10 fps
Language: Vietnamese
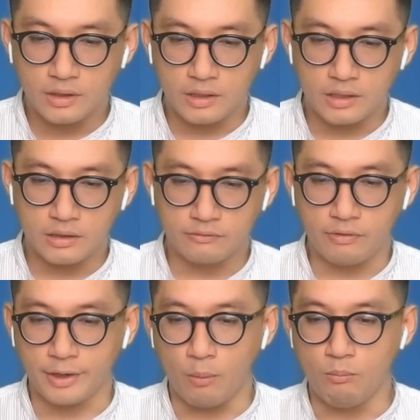Ờ,
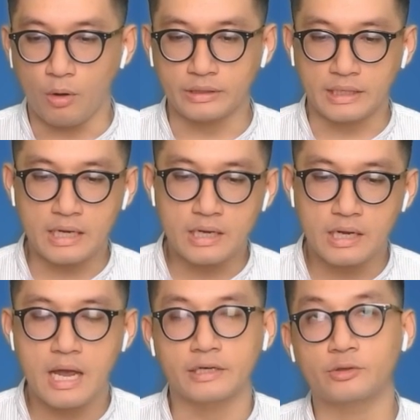và đồng bộ tại các
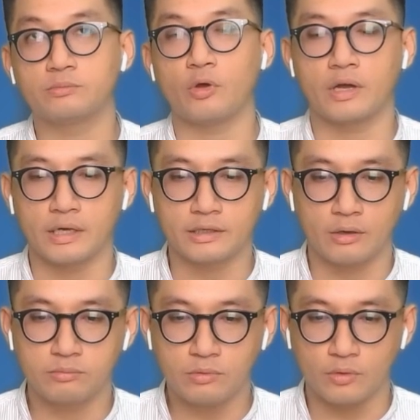ngân hàng trong toàn hệ
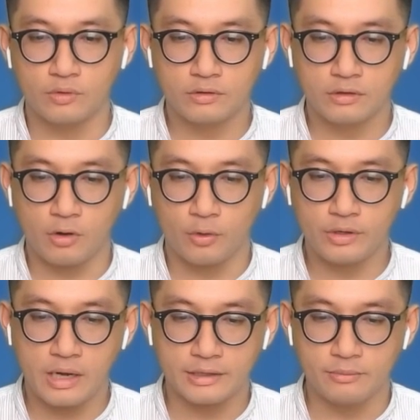thống của khối
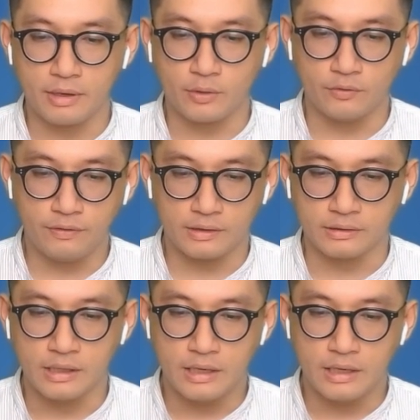ngân hàng thương mại cổ phần